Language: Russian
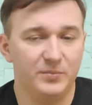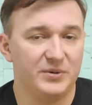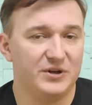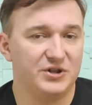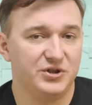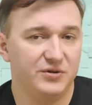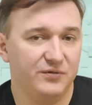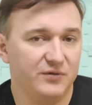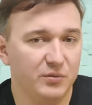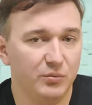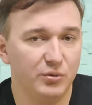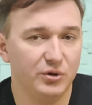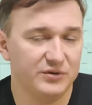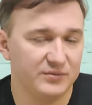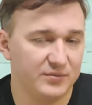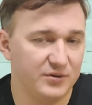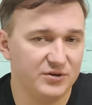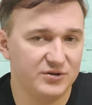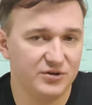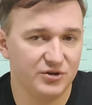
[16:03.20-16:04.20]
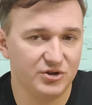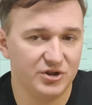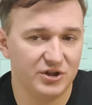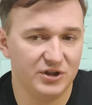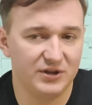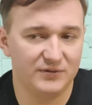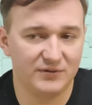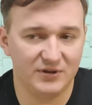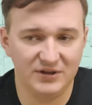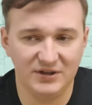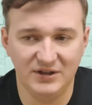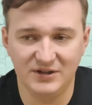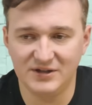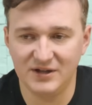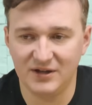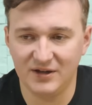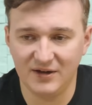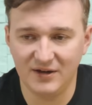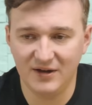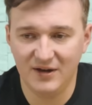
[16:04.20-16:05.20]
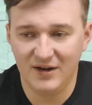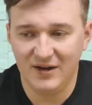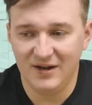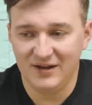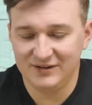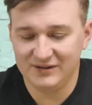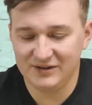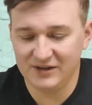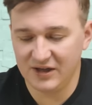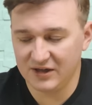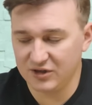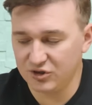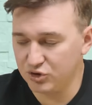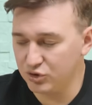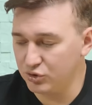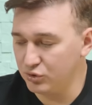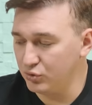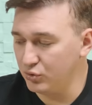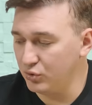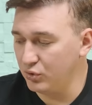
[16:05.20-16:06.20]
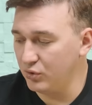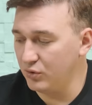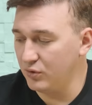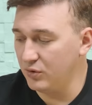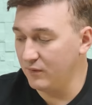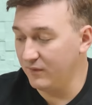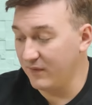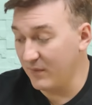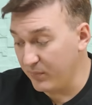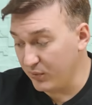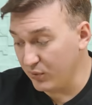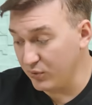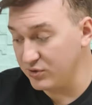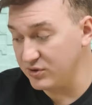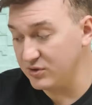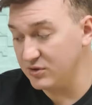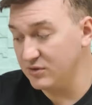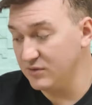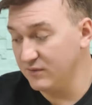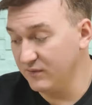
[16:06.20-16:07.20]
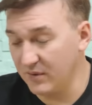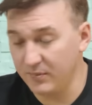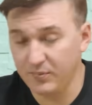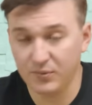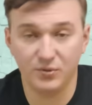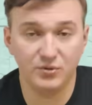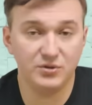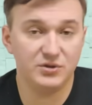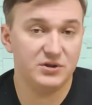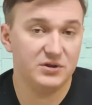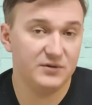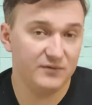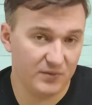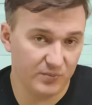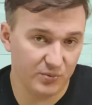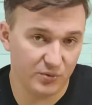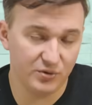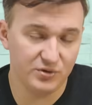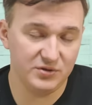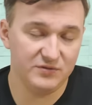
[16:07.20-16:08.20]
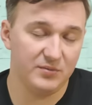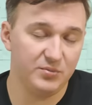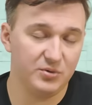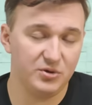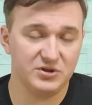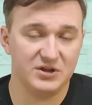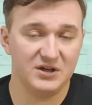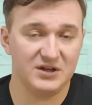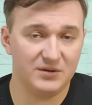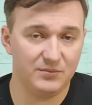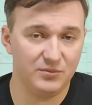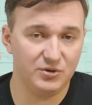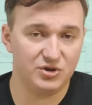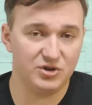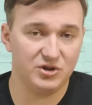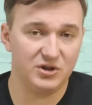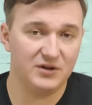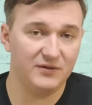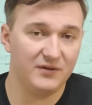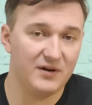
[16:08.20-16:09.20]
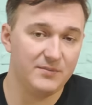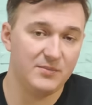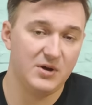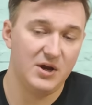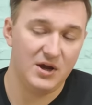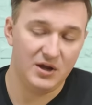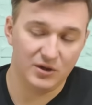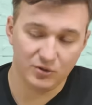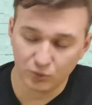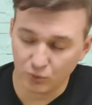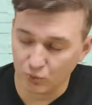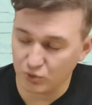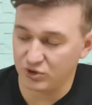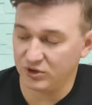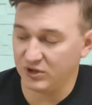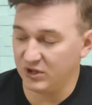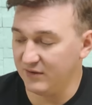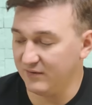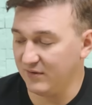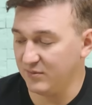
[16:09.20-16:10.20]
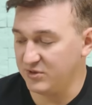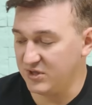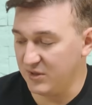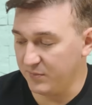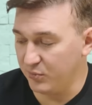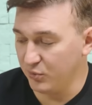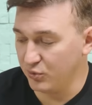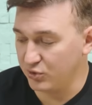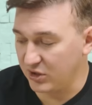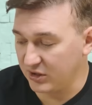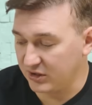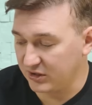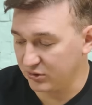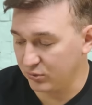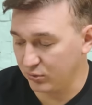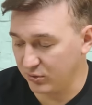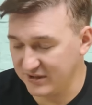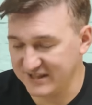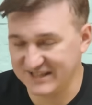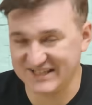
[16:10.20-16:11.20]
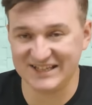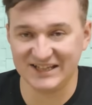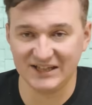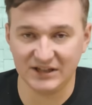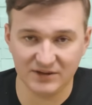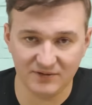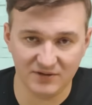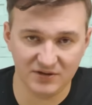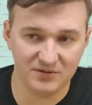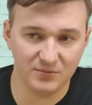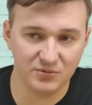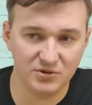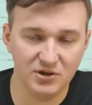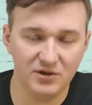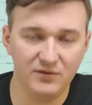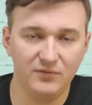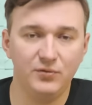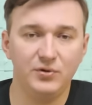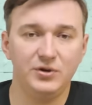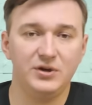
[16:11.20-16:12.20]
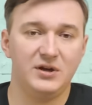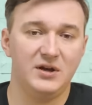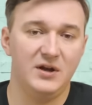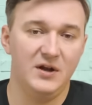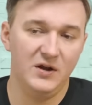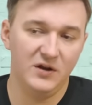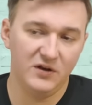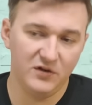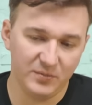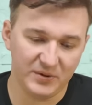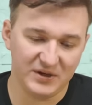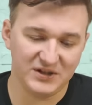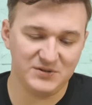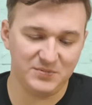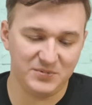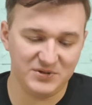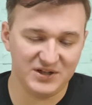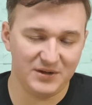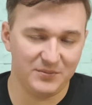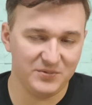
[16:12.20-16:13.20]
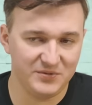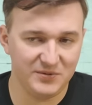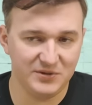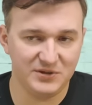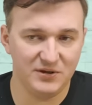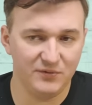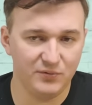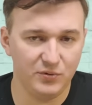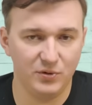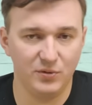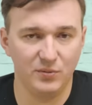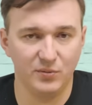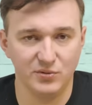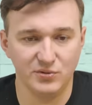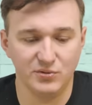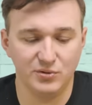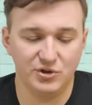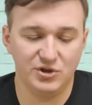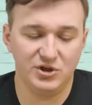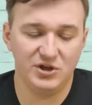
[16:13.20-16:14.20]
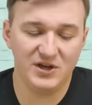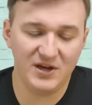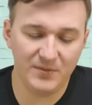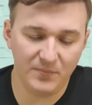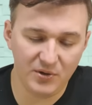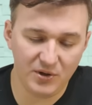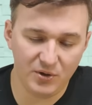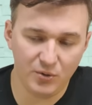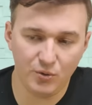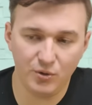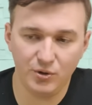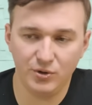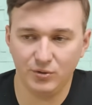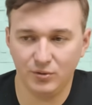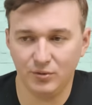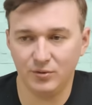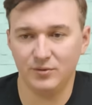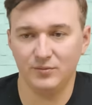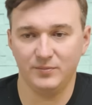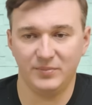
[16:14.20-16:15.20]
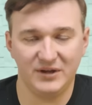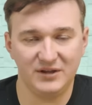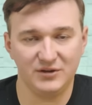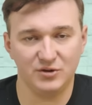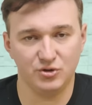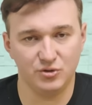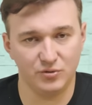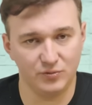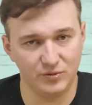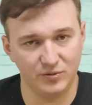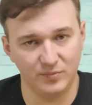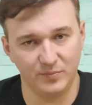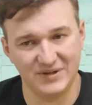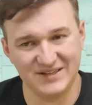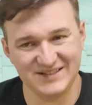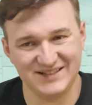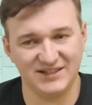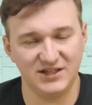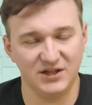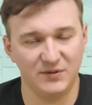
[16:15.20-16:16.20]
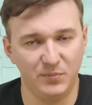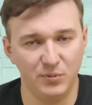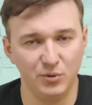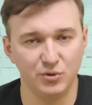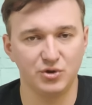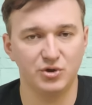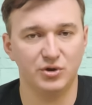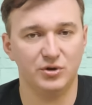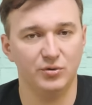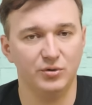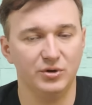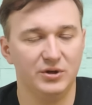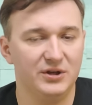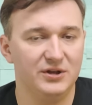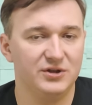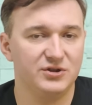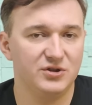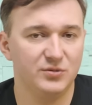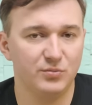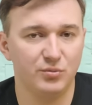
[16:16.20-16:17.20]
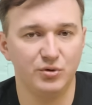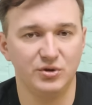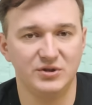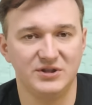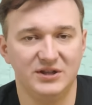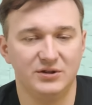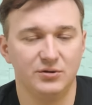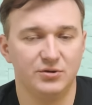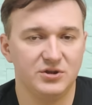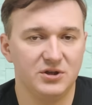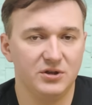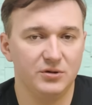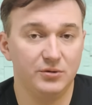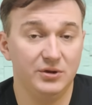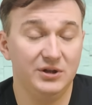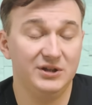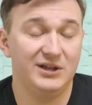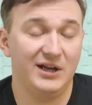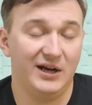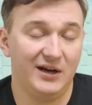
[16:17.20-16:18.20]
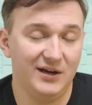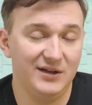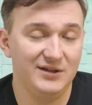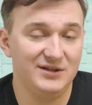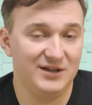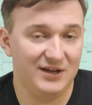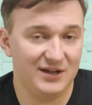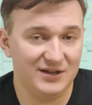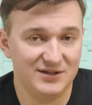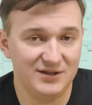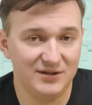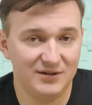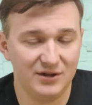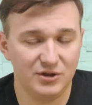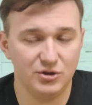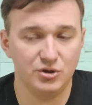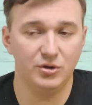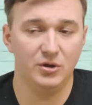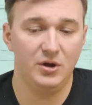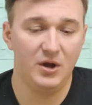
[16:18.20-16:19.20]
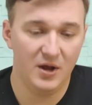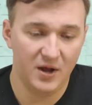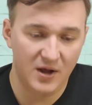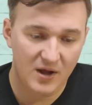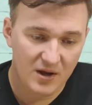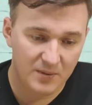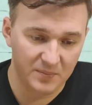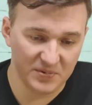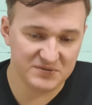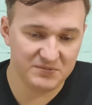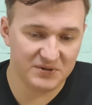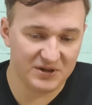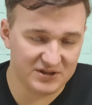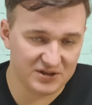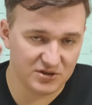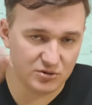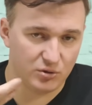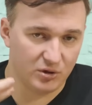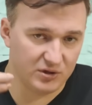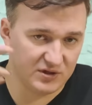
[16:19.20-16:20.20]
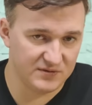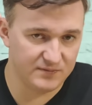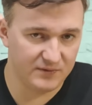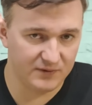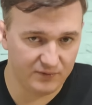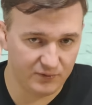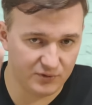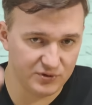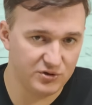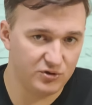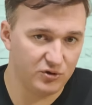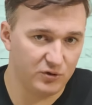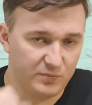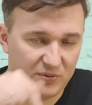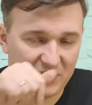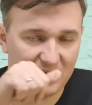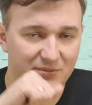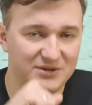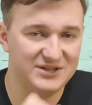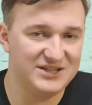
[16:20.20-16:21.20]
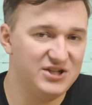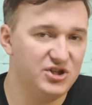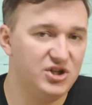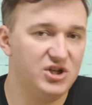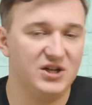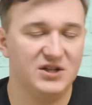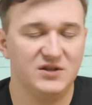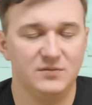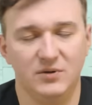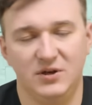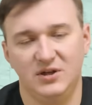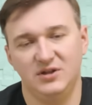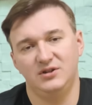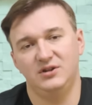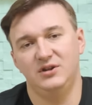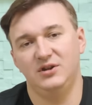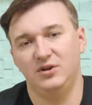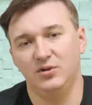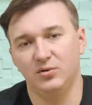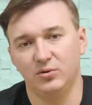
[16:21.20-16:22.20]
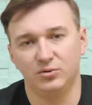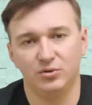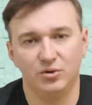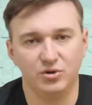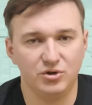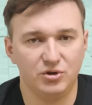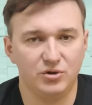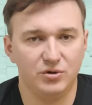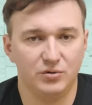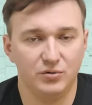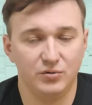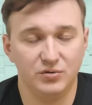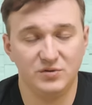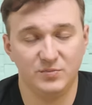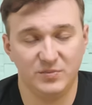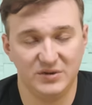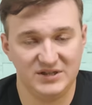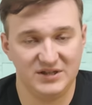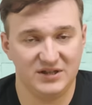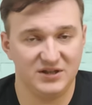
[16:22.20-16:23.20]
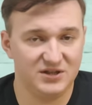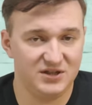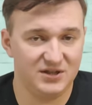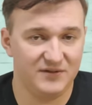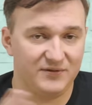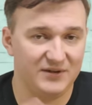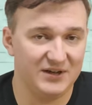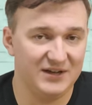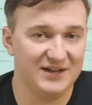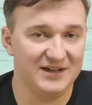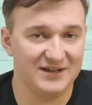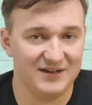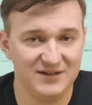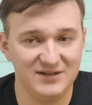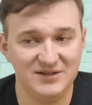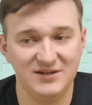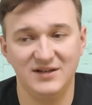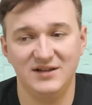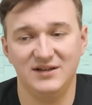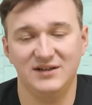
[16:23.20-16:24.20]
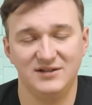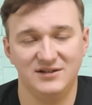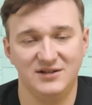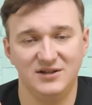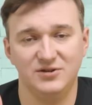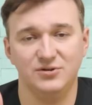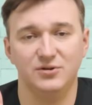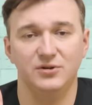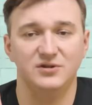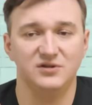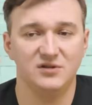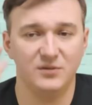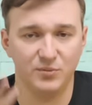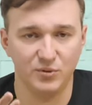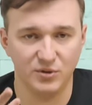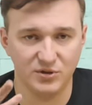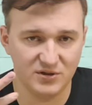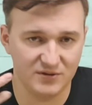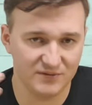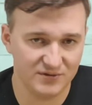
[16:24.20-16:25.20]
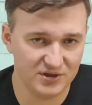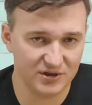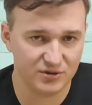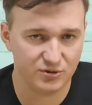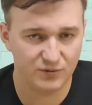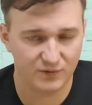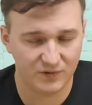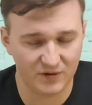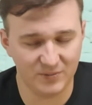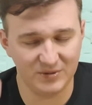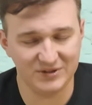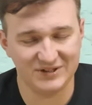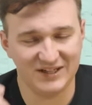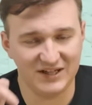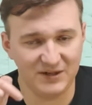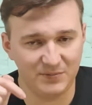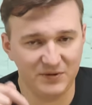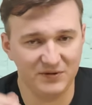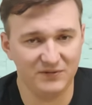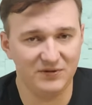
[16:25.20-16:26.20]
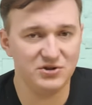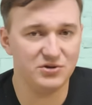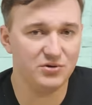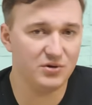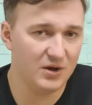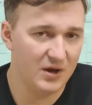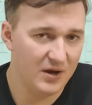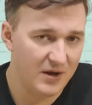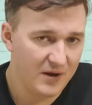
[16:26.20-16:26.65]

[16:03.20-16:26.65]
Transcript: прошивка будет совершенно отвратительная. Так что вопрос вопрос, вопрос, вопрос. Вопрос, как обычно, к вам. Нужны ли вам те плюшки, которые скрыты в этом телефоне? В принципе, сам по себе телефон в любом случае неплохой, но понятно, что вот без этих плюшек он, конечно, будет за эту цену не так интересен. Так что посмотрите, сколько смартфон стоит прямо сейчас в магазине qk.ru с быстрой доставкой гарантии. Если останутся вопросы, все ждем в комментариях под видео.